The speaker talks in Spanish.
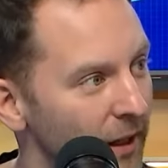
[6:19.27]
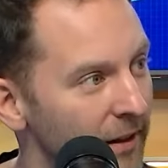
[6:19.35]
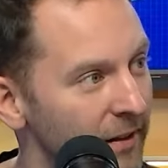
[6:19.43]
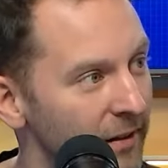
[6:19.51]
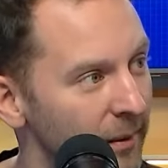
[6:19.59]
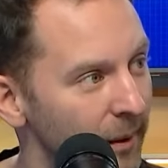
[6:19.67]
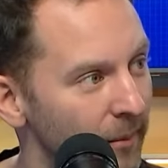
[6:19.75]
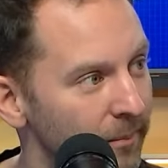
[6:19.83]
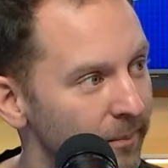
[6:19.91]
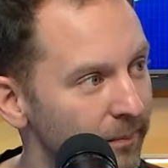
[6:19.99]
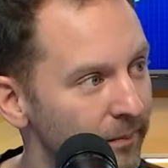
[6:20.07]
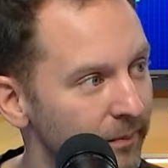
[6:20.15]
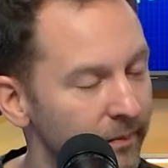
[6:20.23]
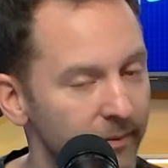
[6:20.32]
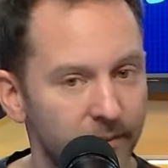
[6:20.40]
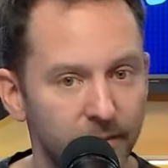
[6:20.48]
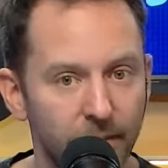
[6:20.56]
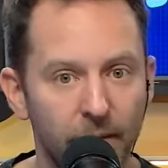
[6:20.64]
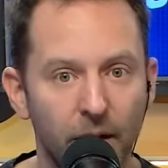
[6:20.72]
altísima.
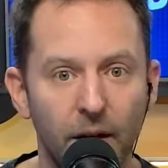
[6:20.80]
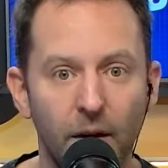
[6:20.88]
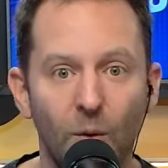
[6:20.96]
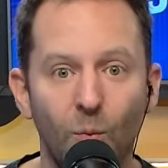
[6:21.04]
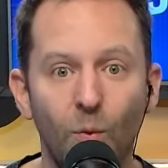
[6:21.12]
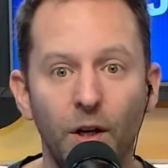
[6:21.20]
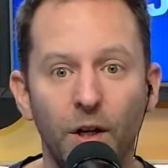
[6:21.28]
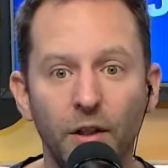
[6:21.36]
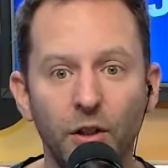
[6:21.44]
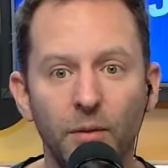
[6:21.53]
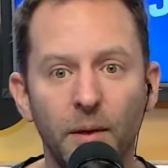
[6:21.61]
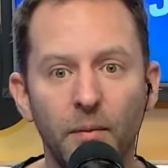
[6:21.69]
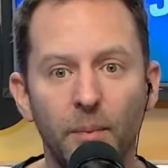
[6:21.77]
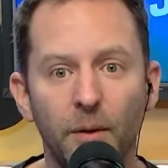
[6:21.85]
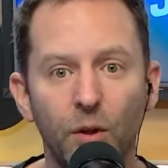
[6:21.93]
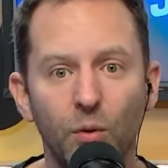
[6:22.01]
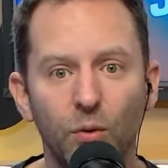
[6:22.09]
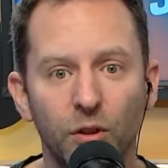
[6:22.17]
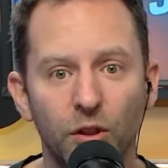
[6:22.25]
Bueno, en estos mismos
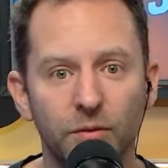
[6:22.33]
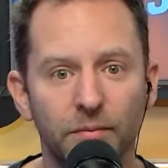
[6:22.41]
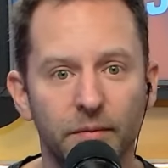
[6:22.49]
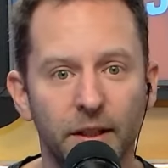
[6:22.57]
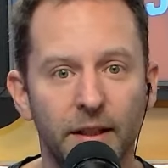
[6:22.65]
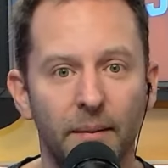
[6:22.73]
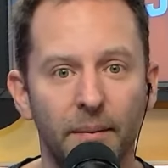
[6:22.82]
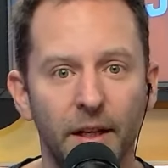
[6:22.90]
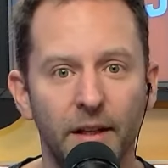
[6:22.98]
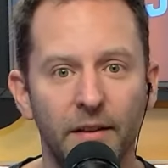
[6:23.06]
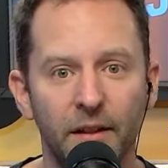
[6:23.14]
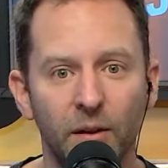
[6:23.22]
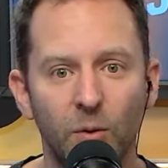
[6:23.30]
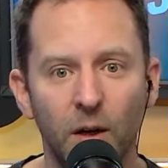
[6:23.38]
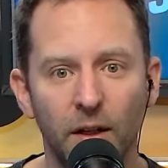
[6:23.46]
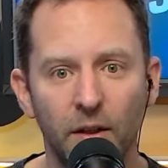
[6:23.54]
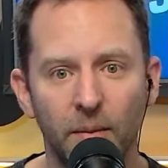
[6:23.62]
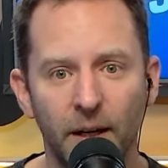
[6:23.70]
productos, y también hice el cuadro